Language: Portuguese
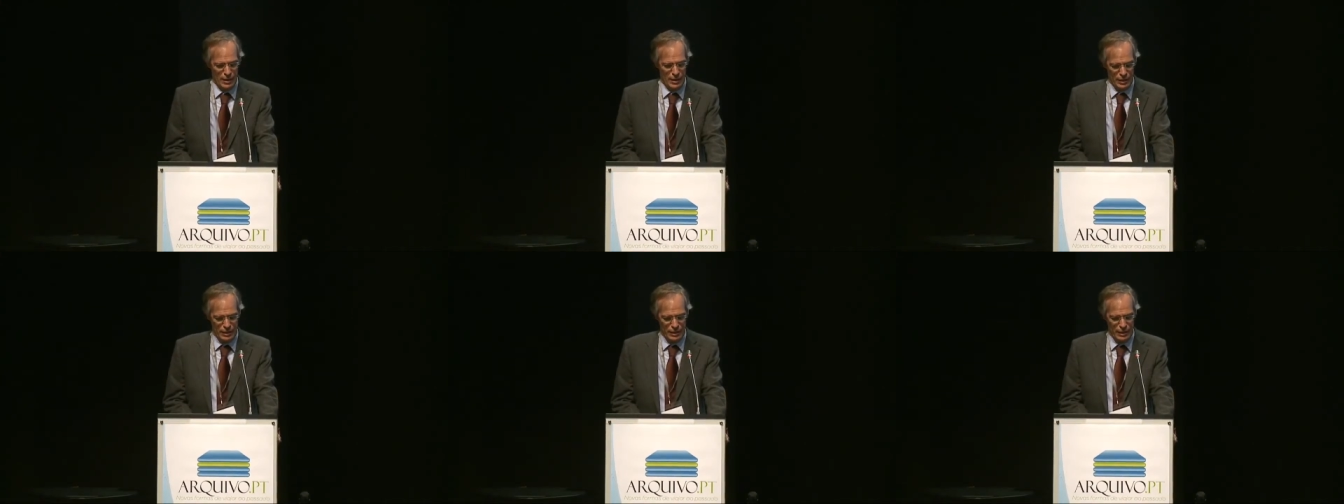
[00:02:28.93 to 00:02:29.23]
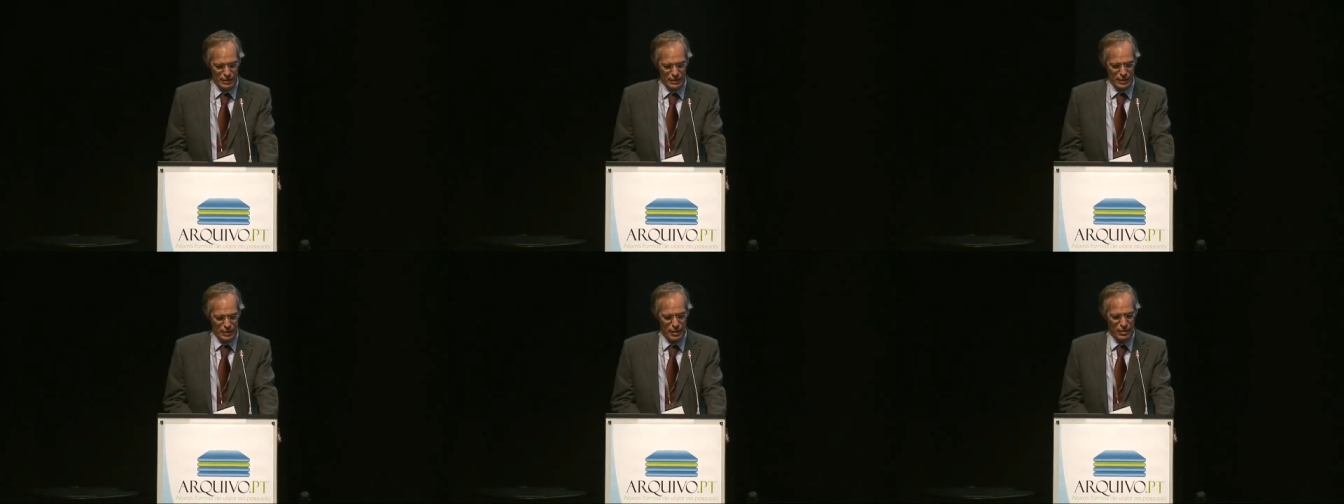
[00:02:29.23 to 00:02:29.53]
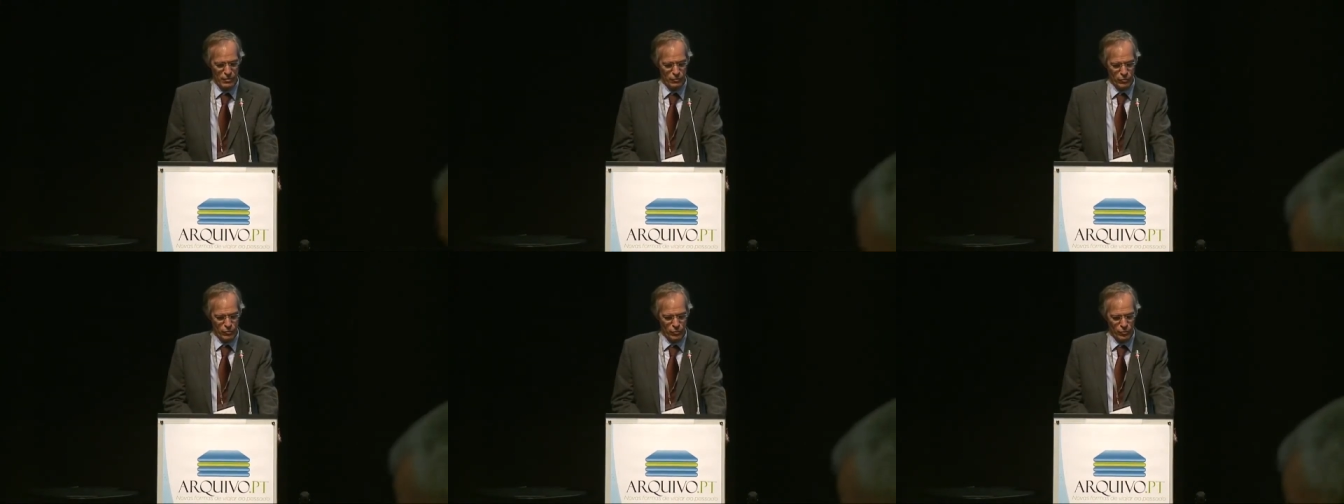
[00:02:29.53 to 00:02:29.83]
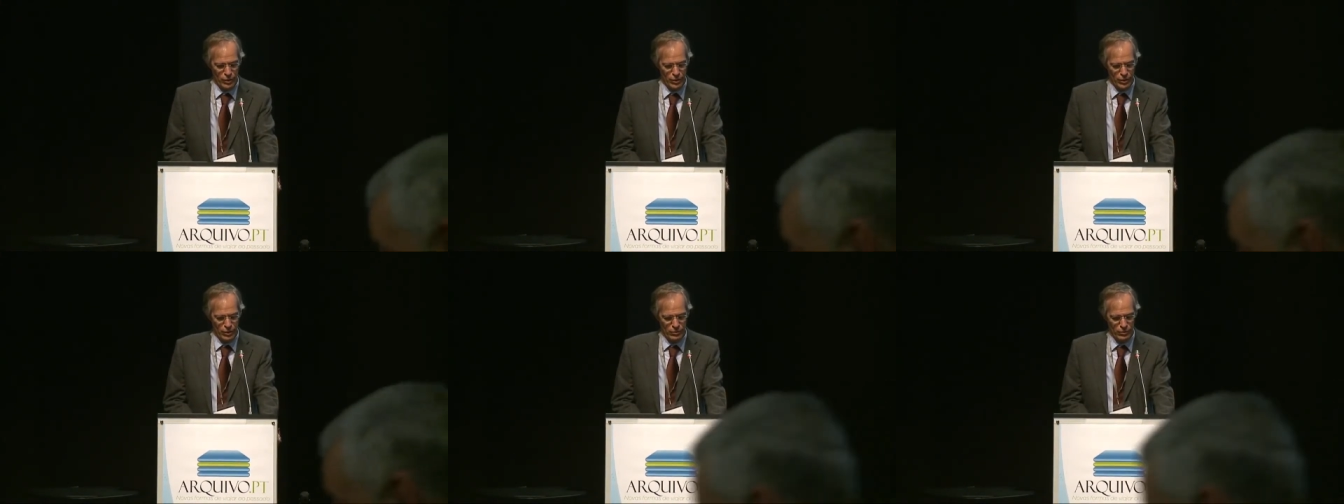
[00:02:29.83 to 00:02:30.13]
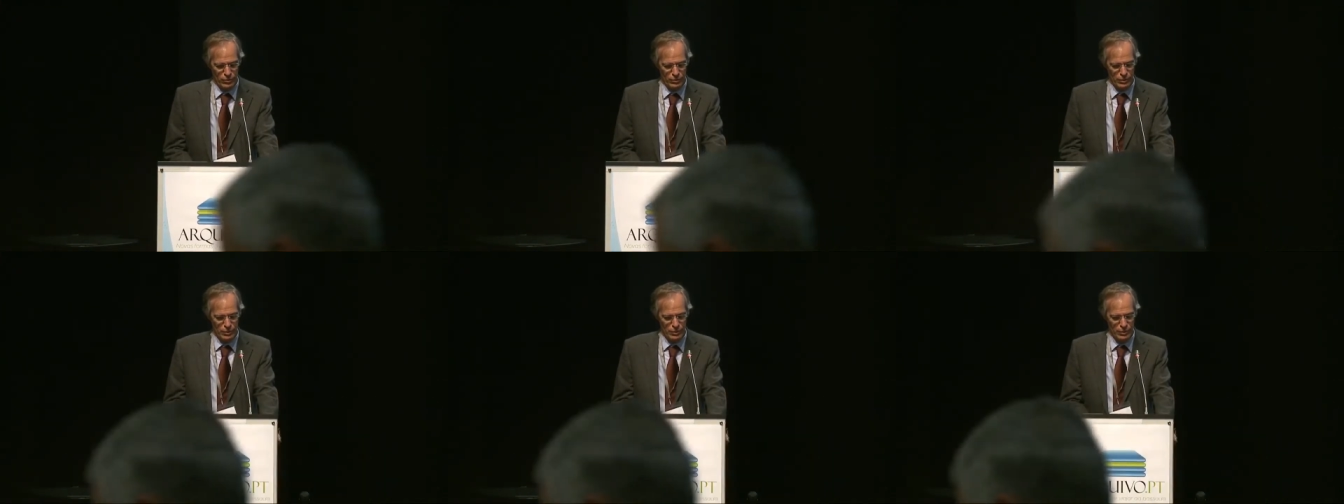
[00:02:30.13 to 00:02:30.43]
e tem
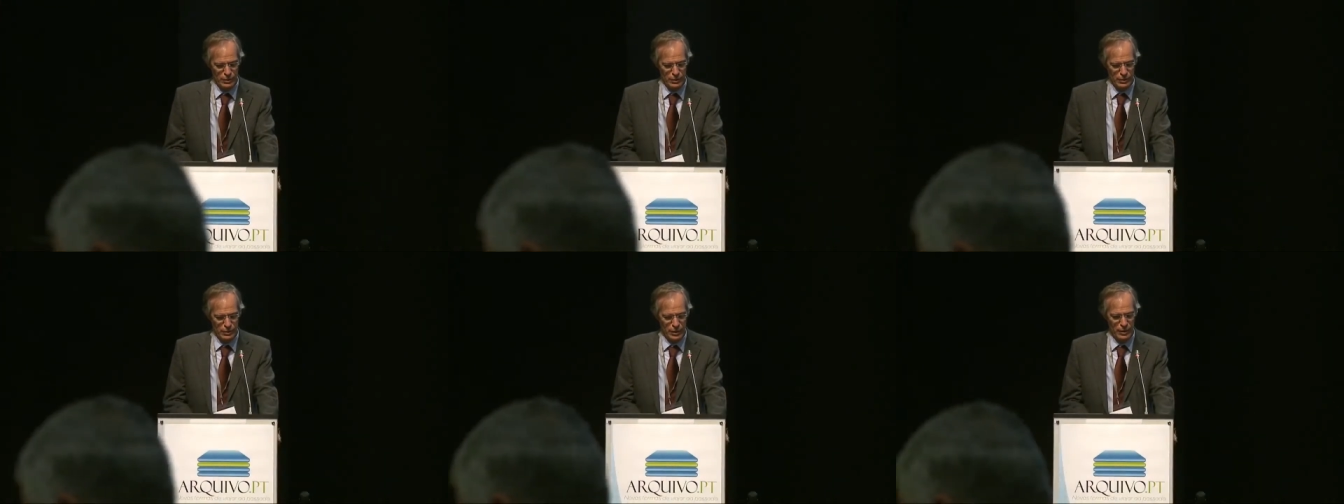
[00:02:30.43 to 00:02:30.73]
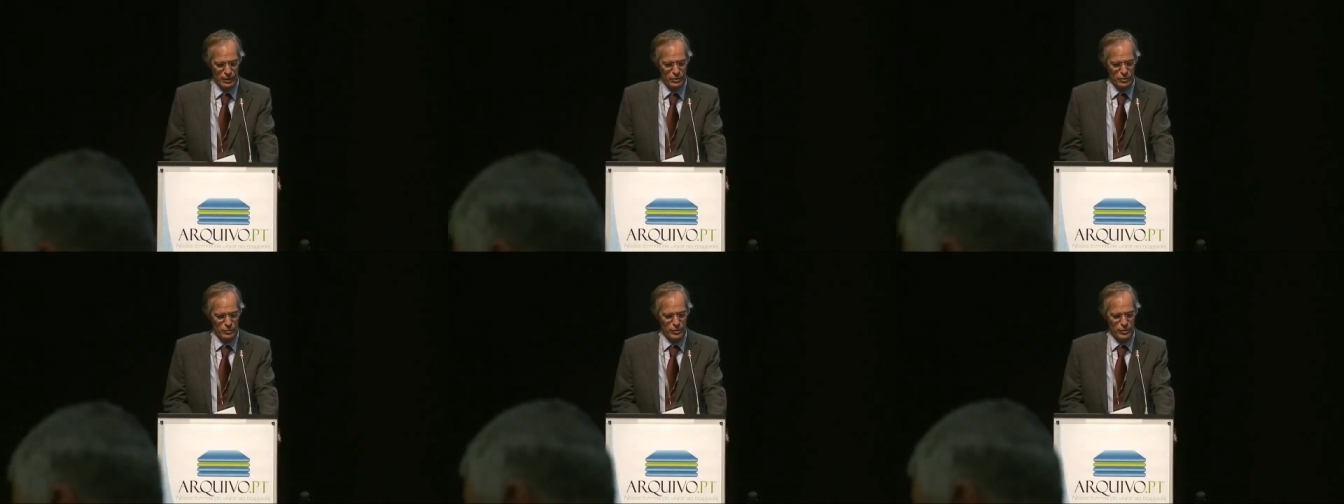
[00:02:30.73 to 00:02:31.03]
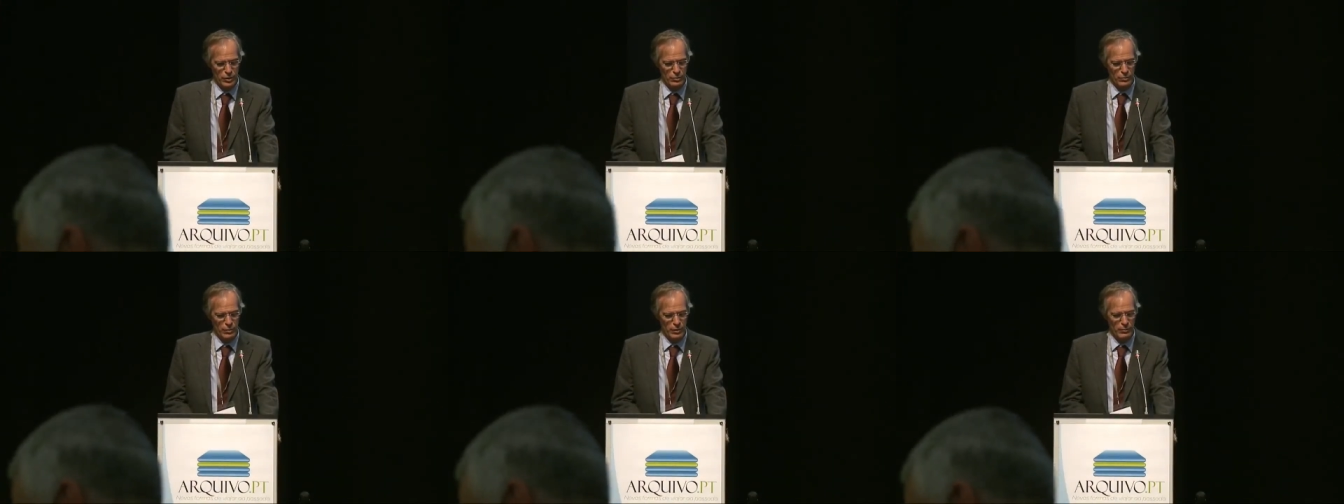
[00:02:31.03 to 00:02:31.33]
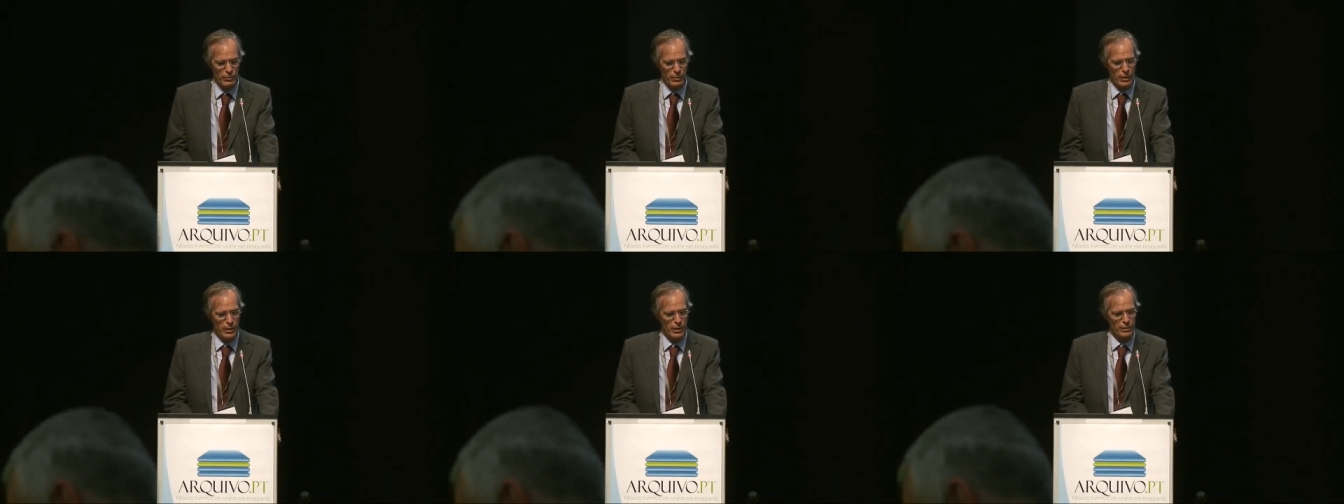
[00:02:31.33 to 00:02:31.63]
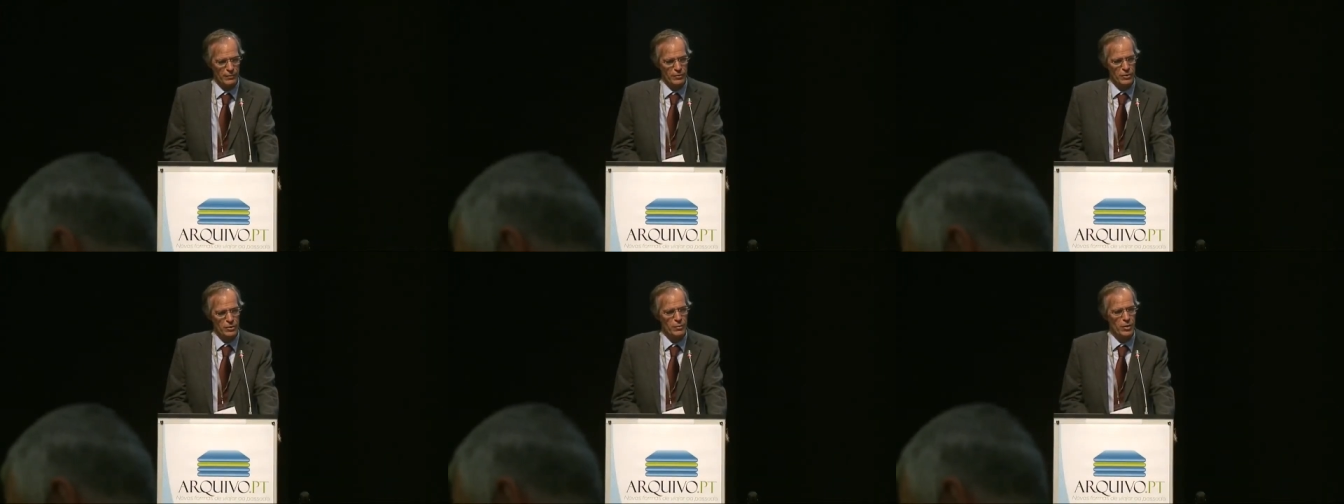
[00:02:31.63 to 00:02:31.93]
evoluído eh, e tem assumido uma
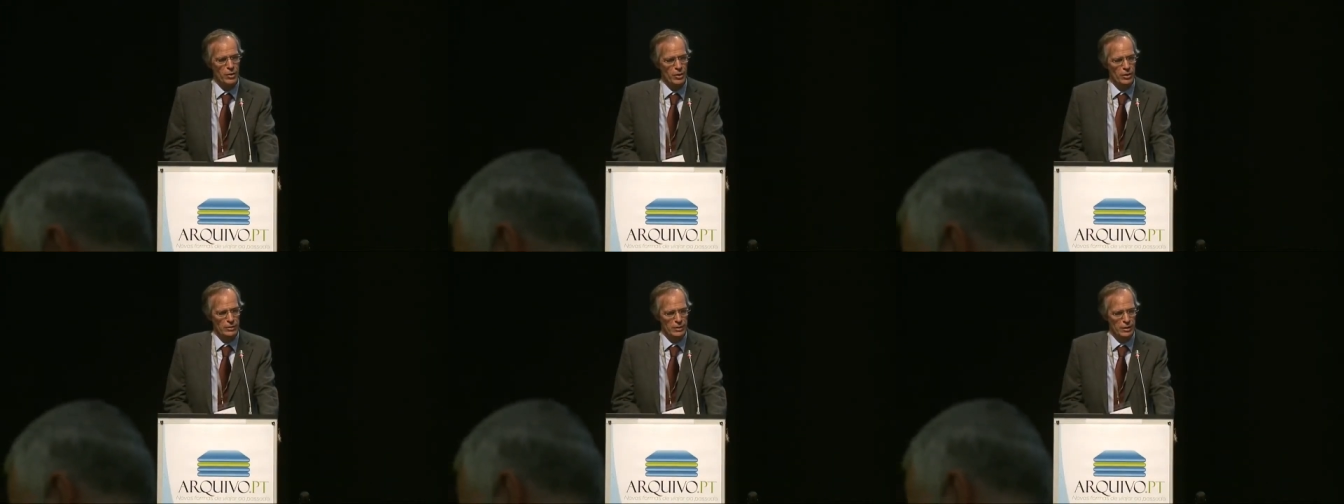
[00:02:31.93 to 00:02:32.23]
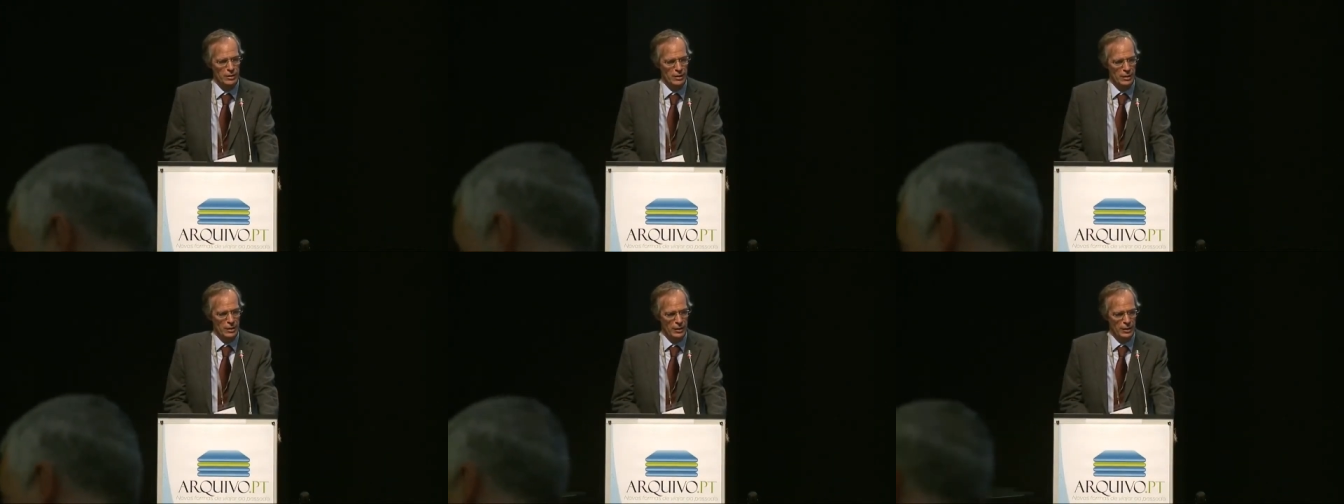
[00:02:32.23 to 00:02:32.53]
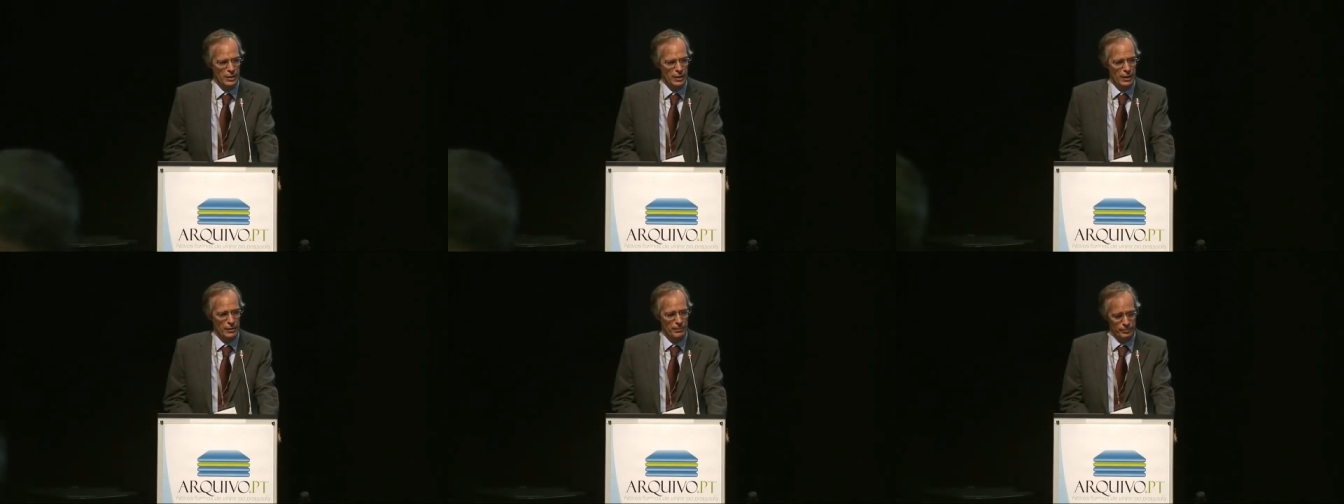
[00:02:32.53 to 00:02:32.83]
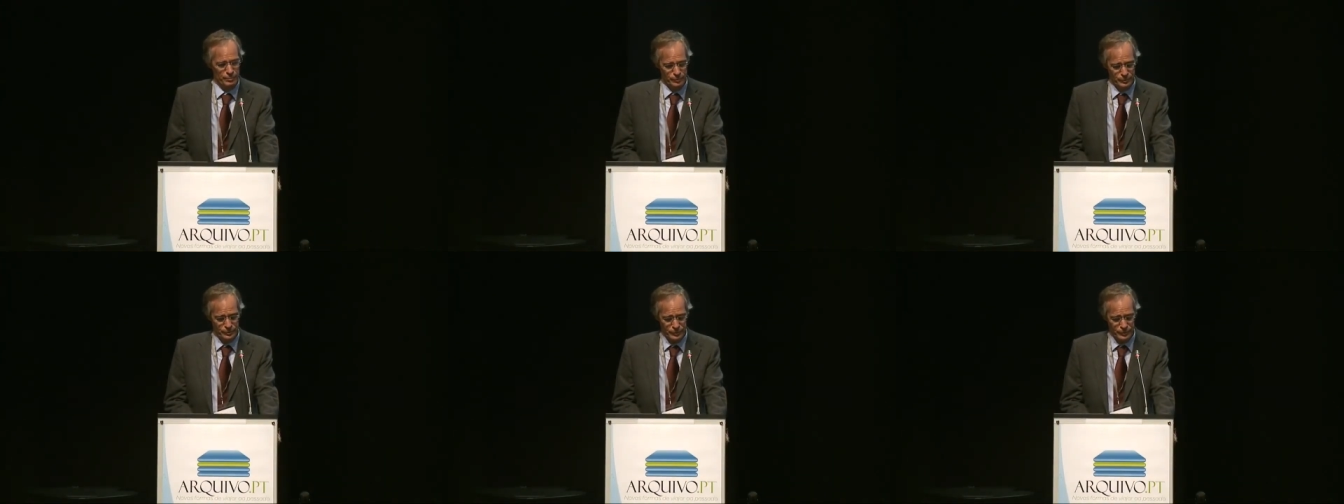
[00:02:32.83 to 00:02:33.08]
cada vez maior centralidade.